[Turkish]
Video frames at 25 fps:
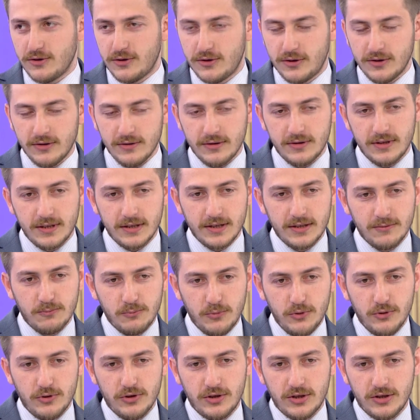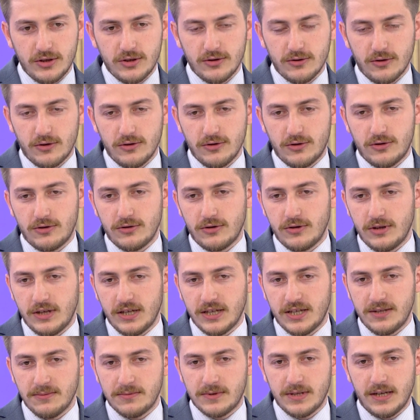çünkü. Hı hı hı. Ee, bu iş için oluşturduğu
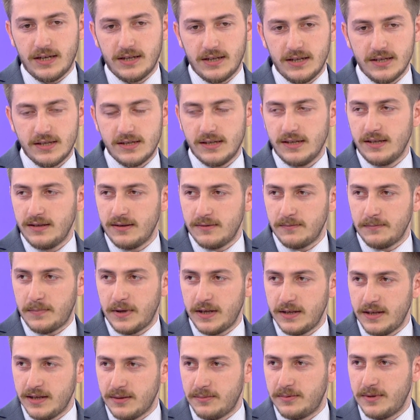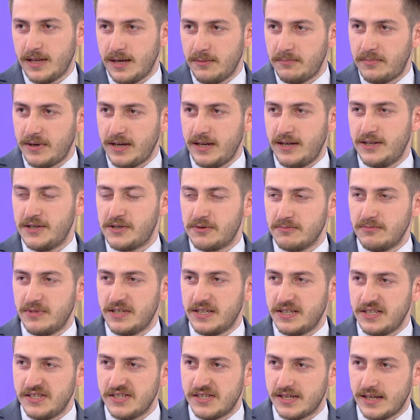ekip sadece yapılan
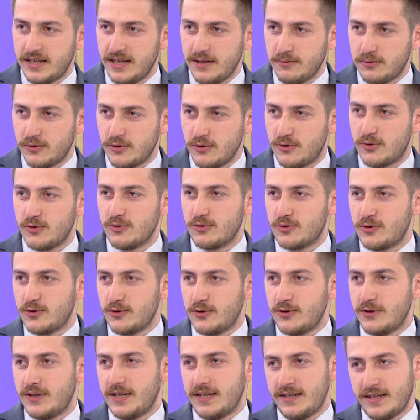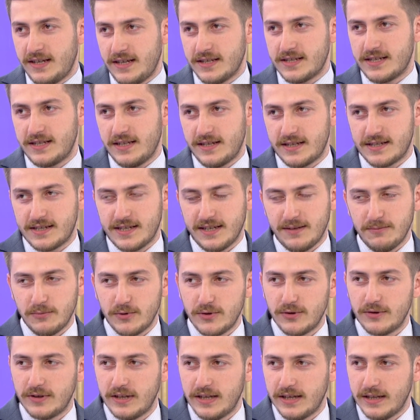paylaşımları inceleyip suç unsuruna rastlarsa
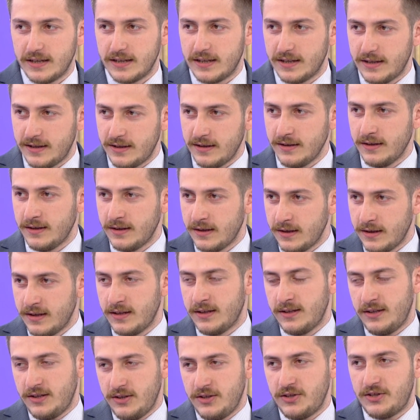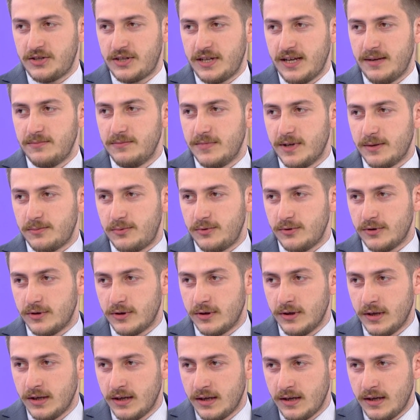bununla ilgili işlem
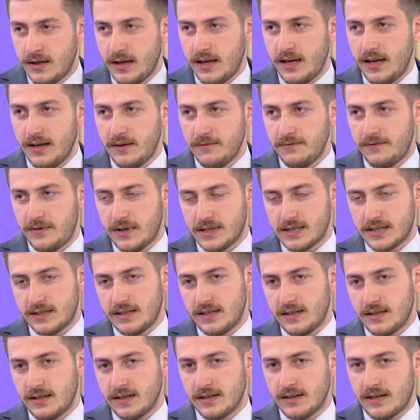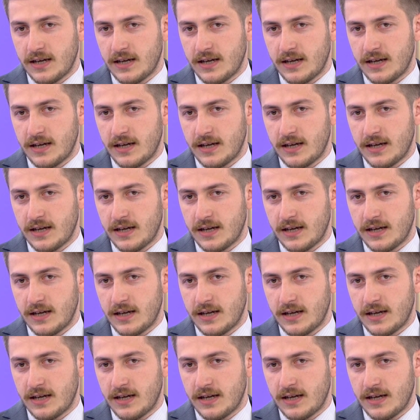yapıyor en fazla